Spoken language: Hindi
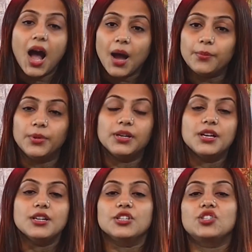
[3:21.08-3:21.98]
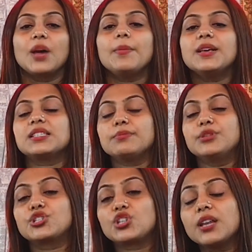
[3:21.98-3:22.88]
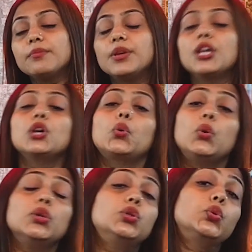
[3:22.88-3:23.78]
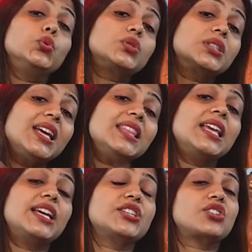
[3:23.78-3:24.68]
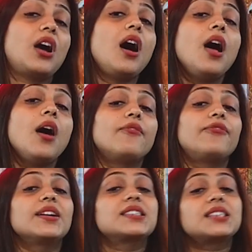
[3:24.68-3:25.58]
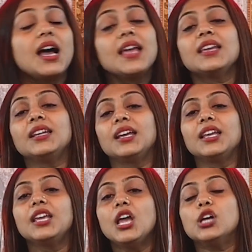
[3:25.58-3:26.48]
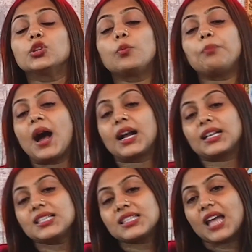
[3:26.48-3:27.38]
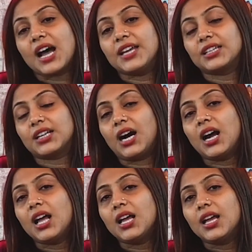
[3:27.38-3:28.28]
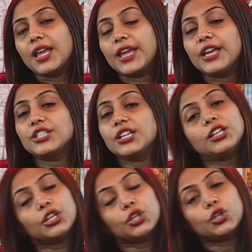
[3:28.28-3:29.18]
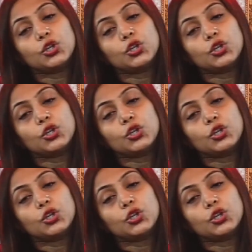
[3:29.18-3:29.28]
अब जब इस मिशन में कोई दूसरे देश का फंसा ही नहीं तो पाकिस्तान का एजेंट